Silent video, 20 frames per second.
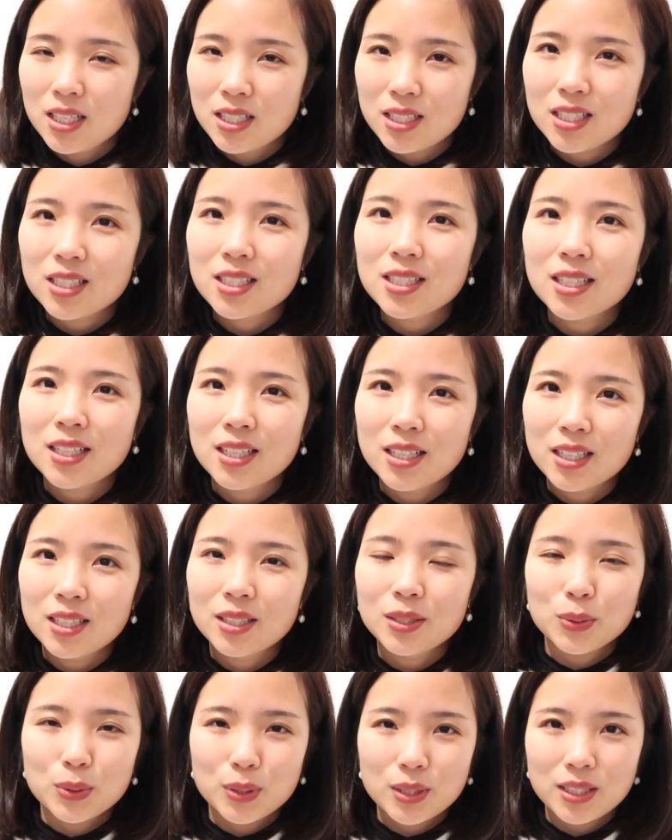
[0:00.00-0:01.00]
这些
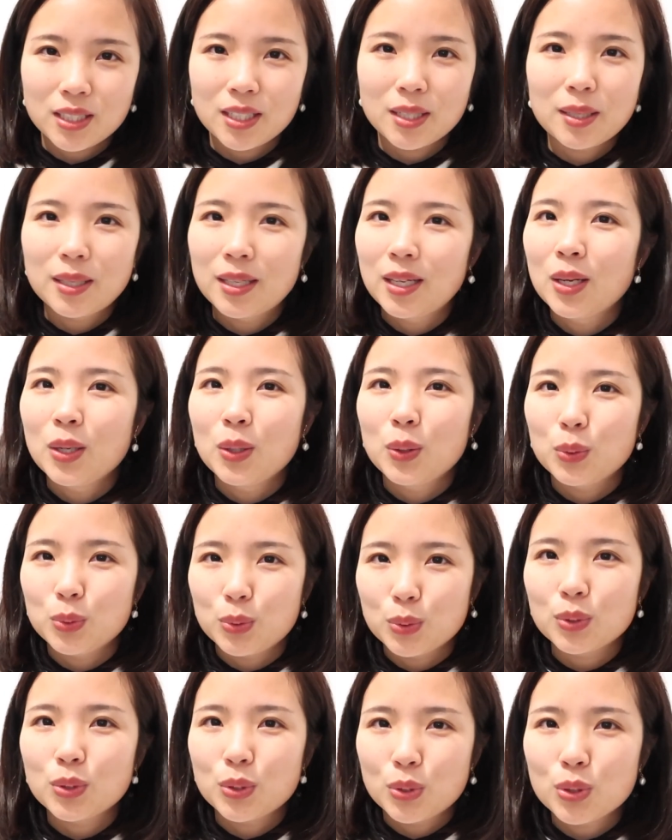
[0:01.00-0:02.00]
有些，我
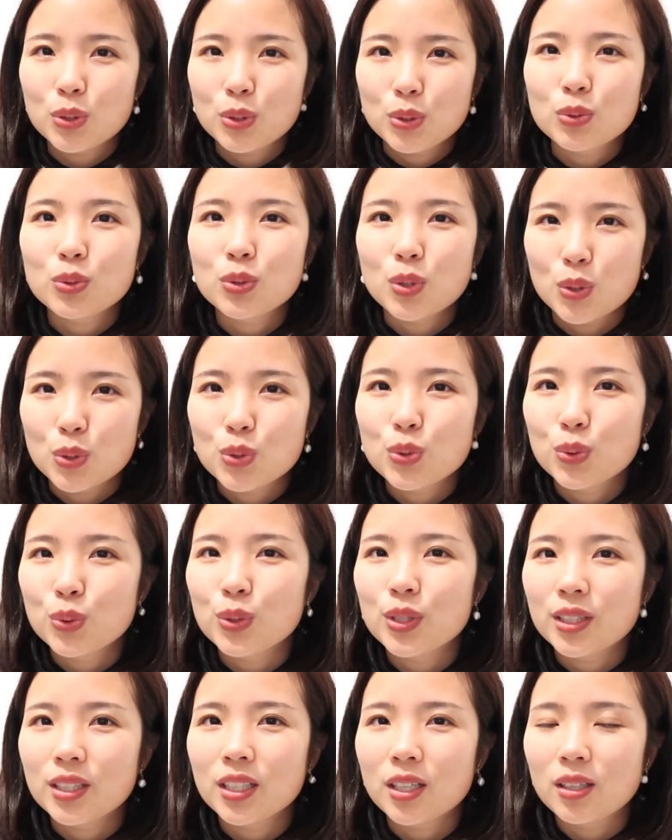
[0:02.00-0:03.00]
觉得是需要处
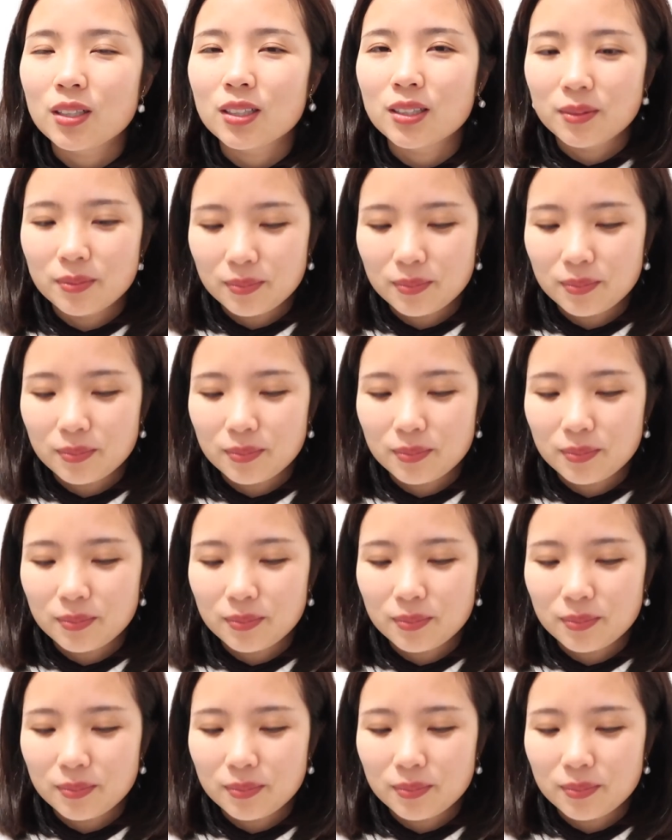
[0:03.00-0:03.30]
理掉的。